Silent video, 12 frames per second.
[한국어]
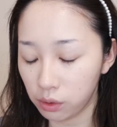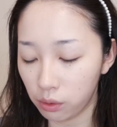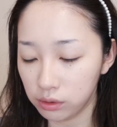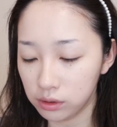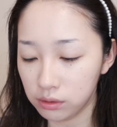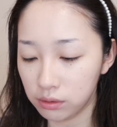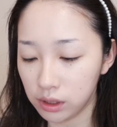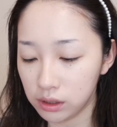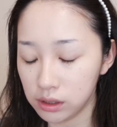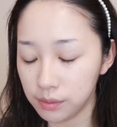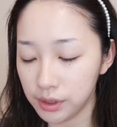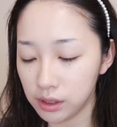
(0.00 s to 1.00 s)
저는
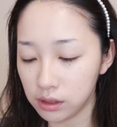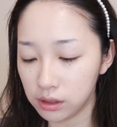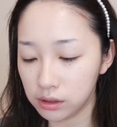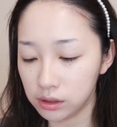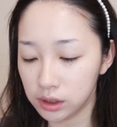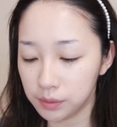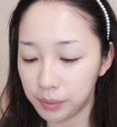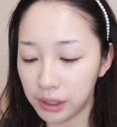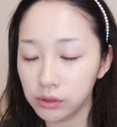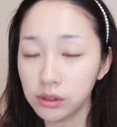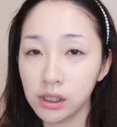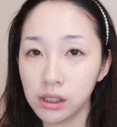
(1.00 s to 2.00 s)
웨이크메이크
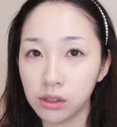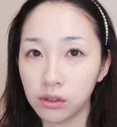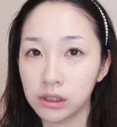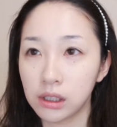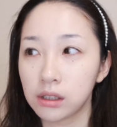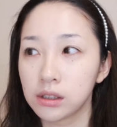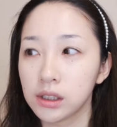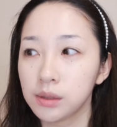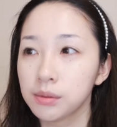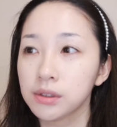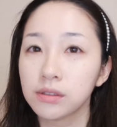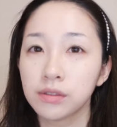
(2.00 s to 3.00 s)
파운데이션이랑
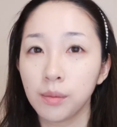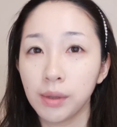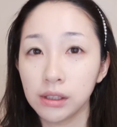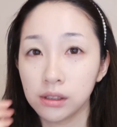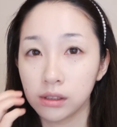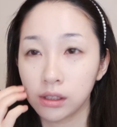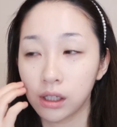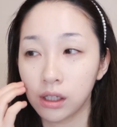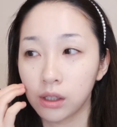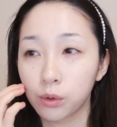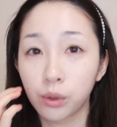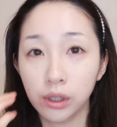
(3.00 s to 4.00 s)
립은
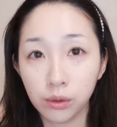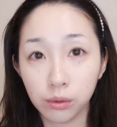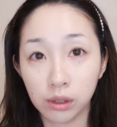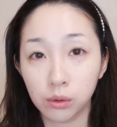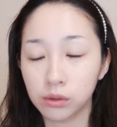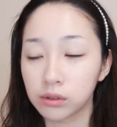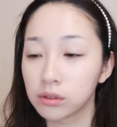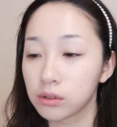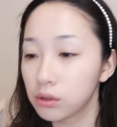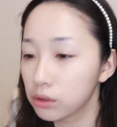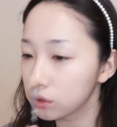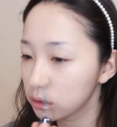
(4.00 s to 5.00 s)
써봤는데 되게
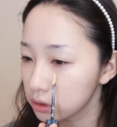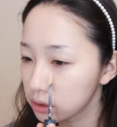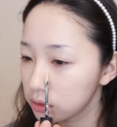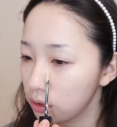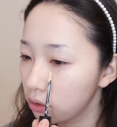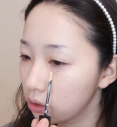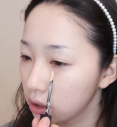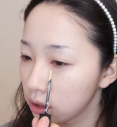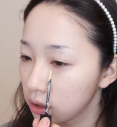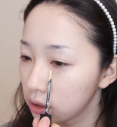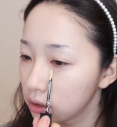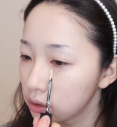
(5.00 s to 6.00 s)
좋았거든요. 그래서
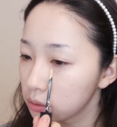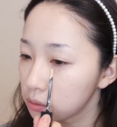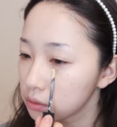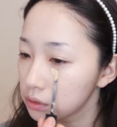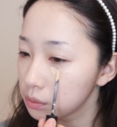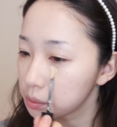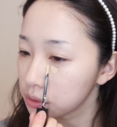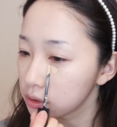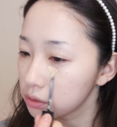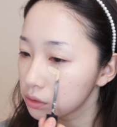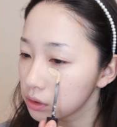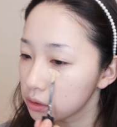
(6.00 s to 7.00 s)
오늘
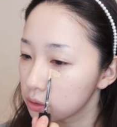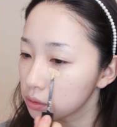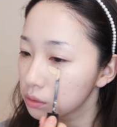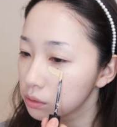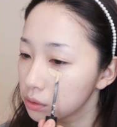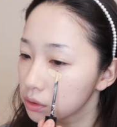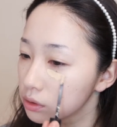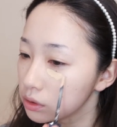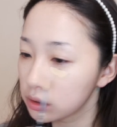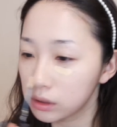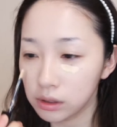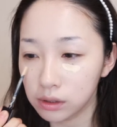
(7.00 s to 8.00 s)
보내주신 것도
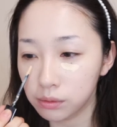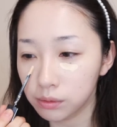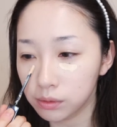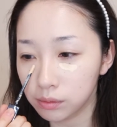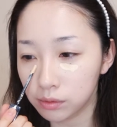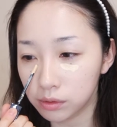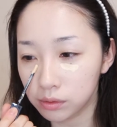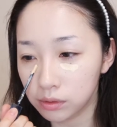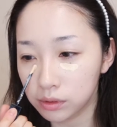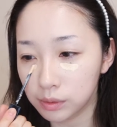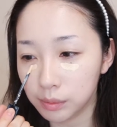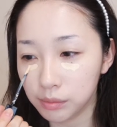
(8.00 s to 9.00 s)
어떨지 조금
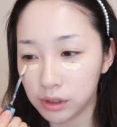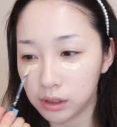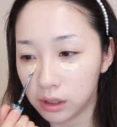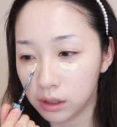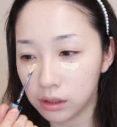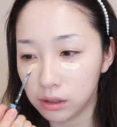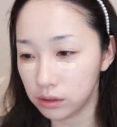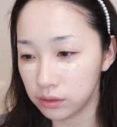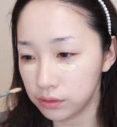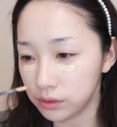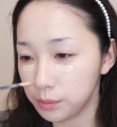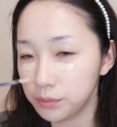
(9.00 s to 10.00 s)
궁금합니다. 이렇게
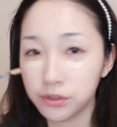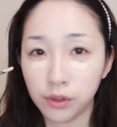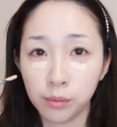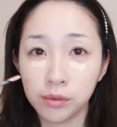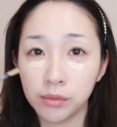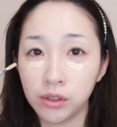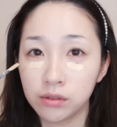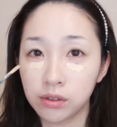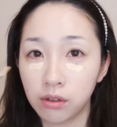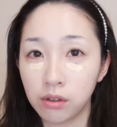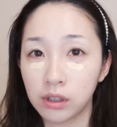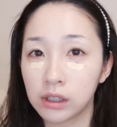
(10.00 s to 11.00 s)
쓱
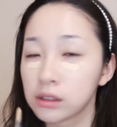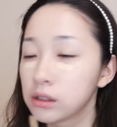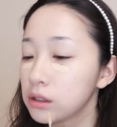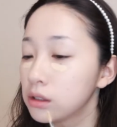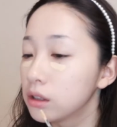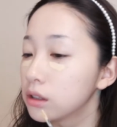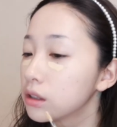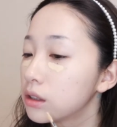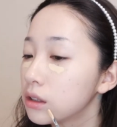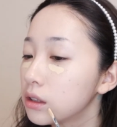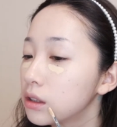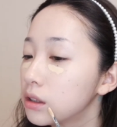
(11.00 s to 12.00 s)
써보면서 같이
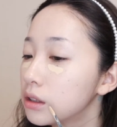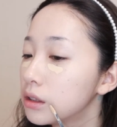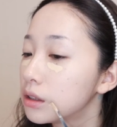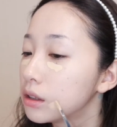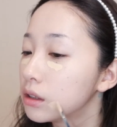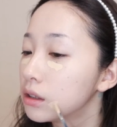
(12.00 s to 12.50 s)
얘기를